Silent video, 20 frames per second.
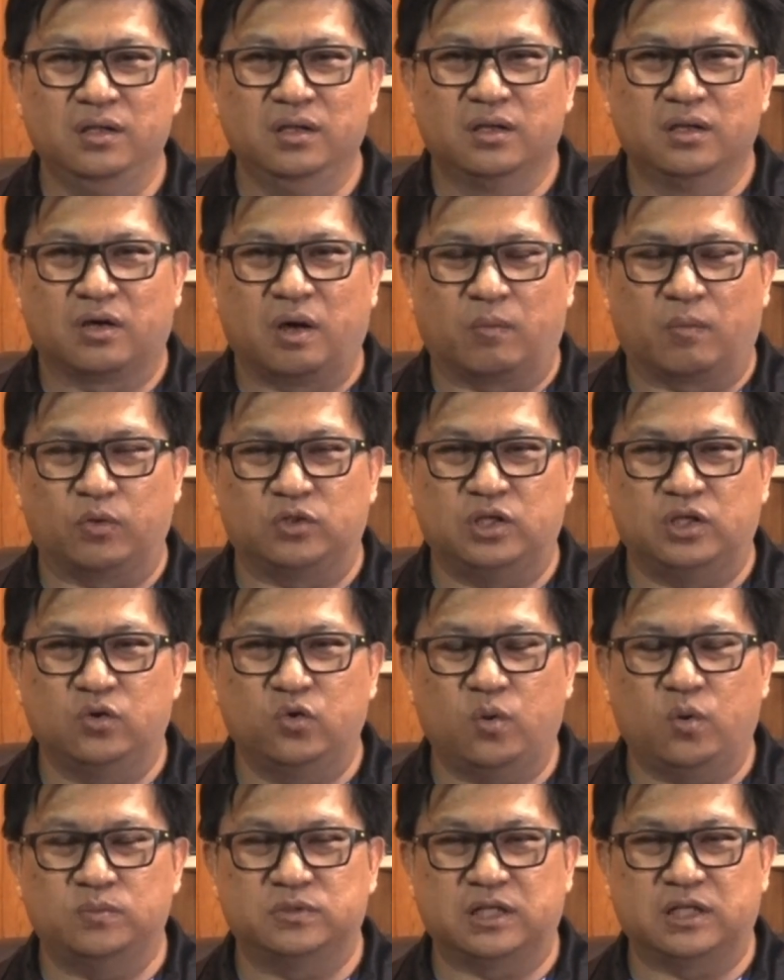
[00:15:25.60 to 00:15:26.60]
ขอบคุณที่
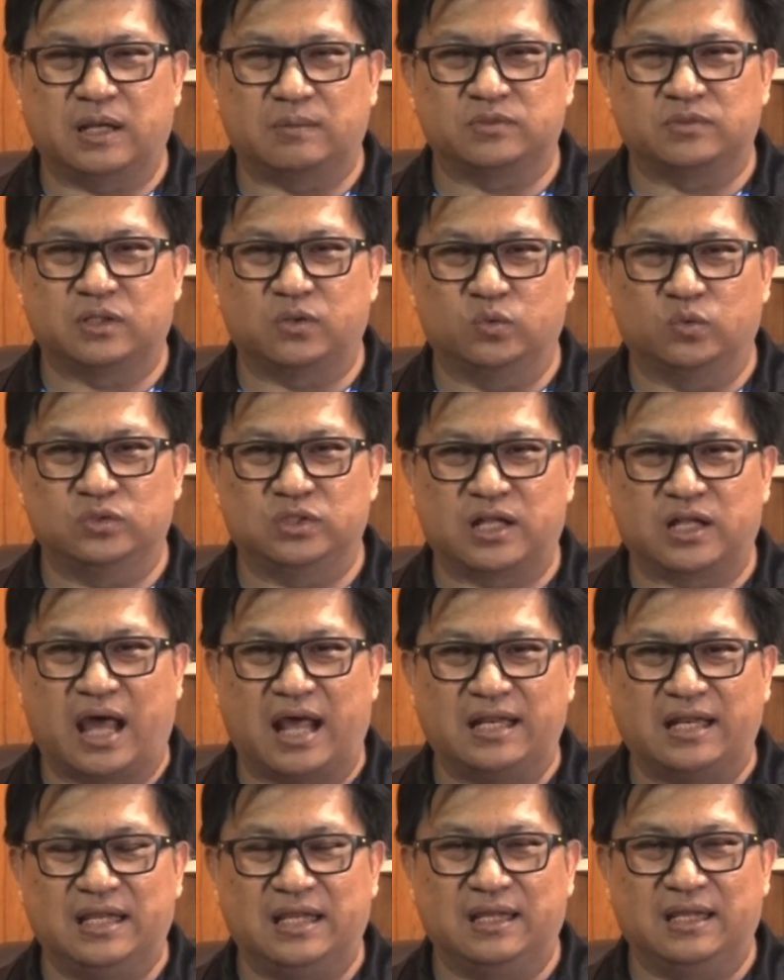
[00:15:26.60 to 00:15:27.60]
ร่วมสนับสนุนสถา
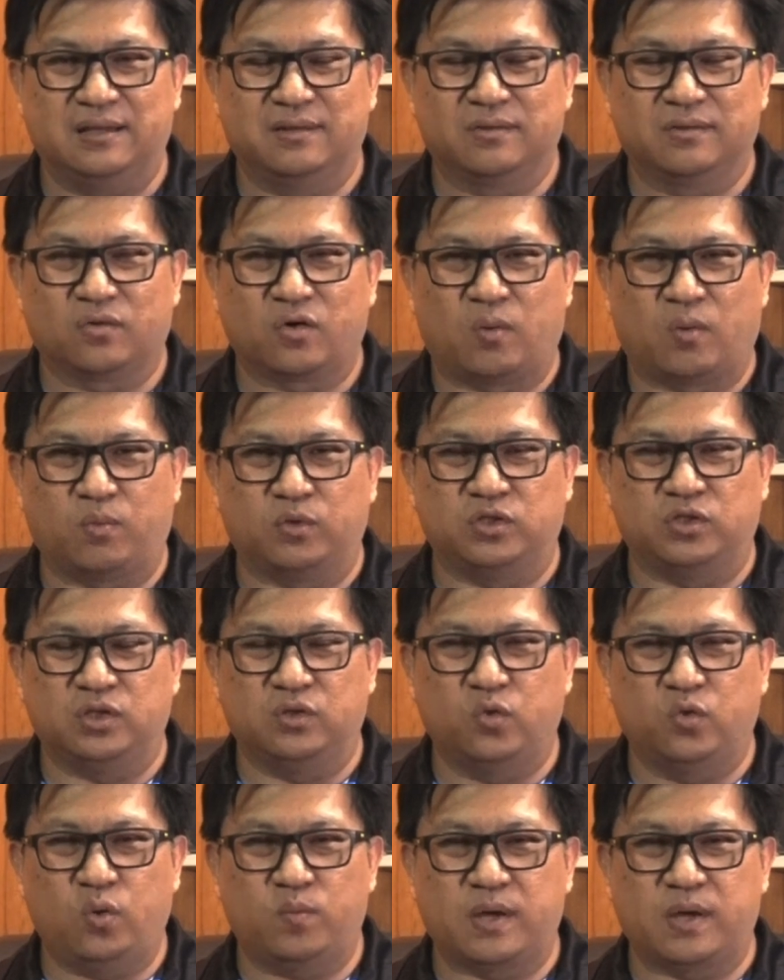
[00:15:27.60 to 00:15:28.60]
นี ขอบคุณที่
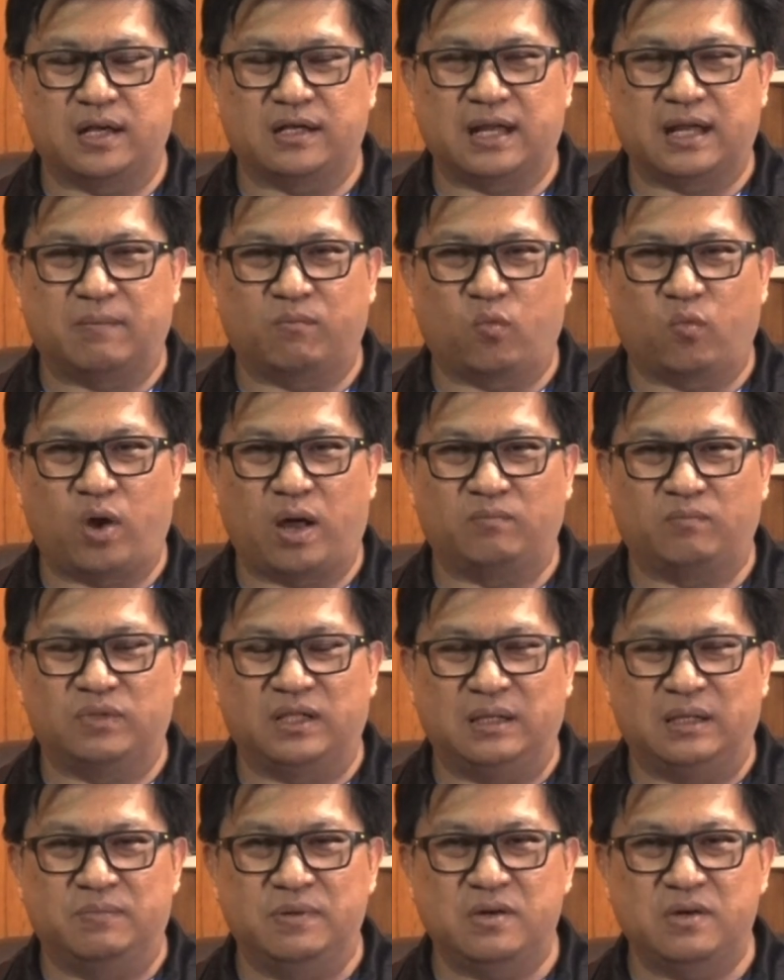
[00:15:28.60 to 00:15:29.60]
ร่วมกันทำความ
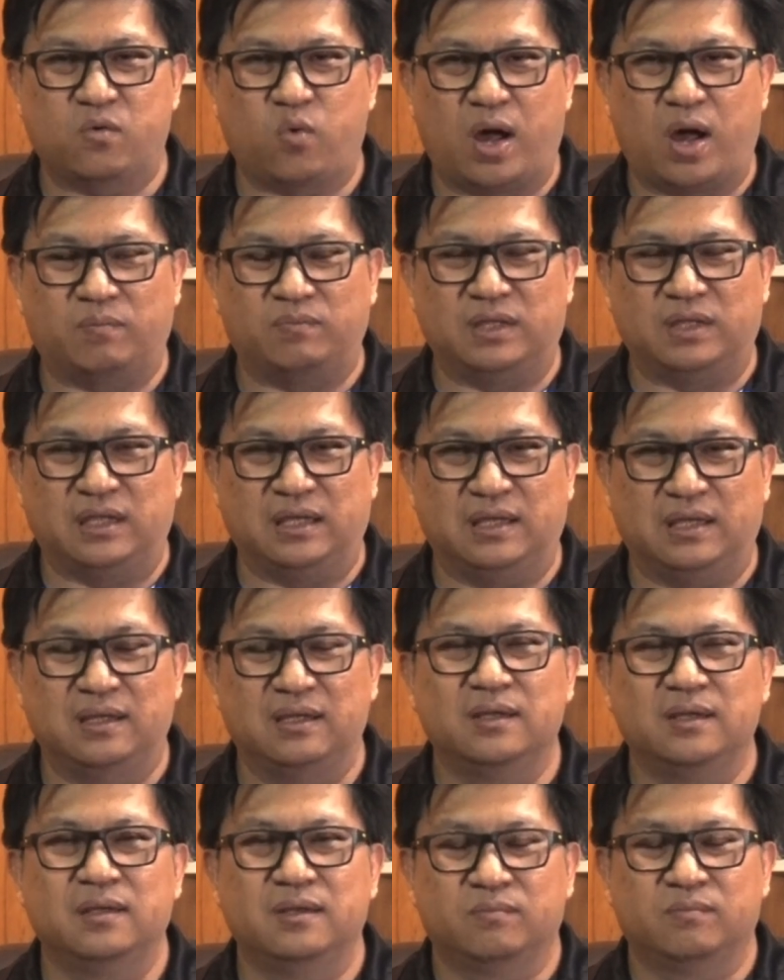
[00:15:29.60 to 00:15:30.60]
ดีเพื่อความดี
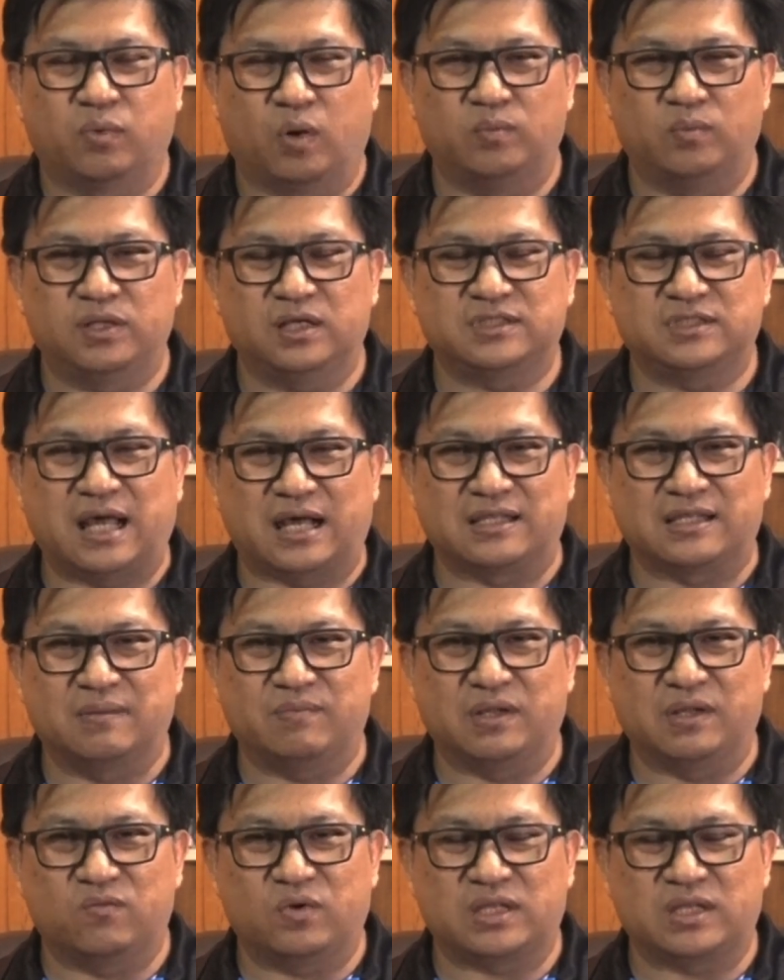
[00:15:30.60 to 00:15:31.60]
ผมเทิดศักดิ์จิม
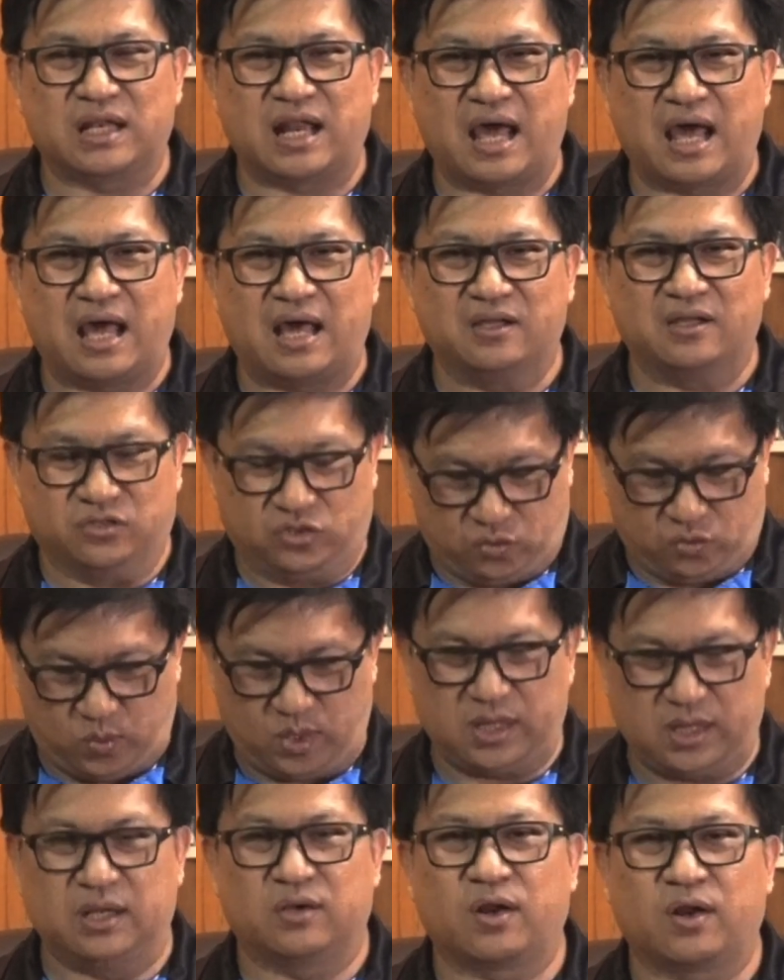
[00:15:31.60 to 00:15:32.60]
กิจวัฒนา สวั
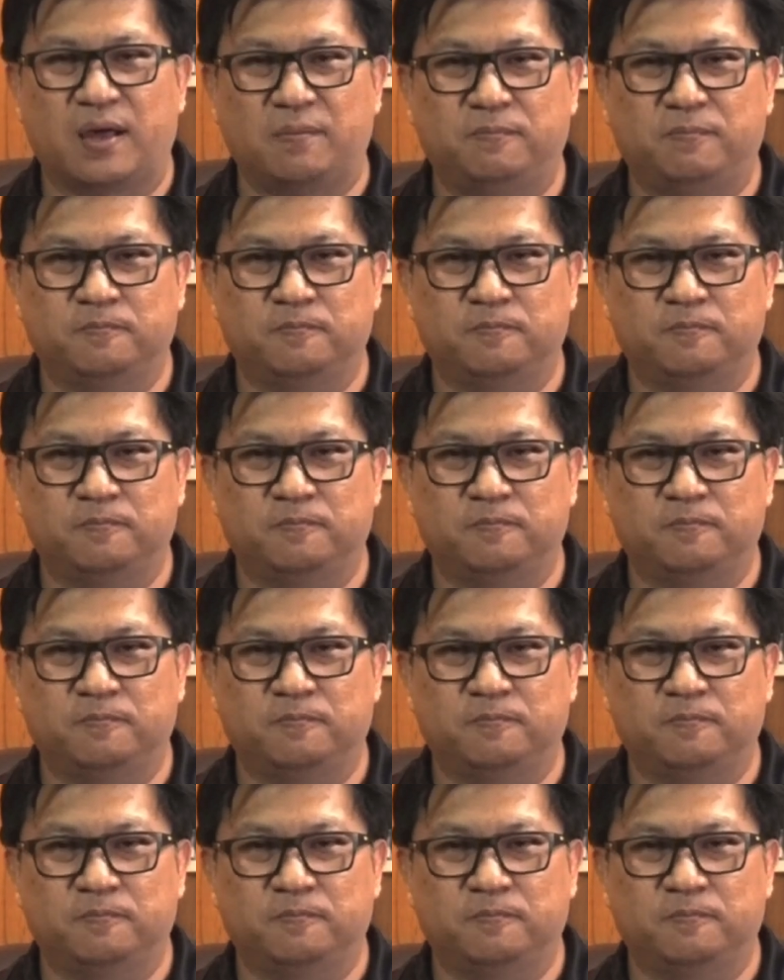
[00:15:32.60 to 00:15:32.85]
สดีครับ